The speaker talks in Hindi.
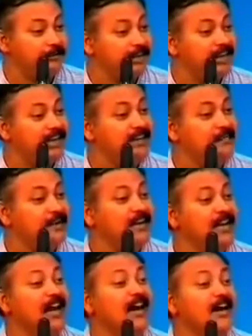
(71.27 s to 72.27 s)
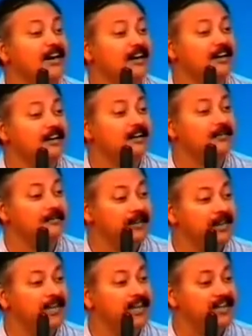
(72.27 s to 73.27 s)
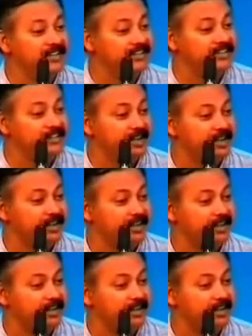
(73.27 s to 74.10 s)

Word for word: मेरी महिला मेरी स्त्री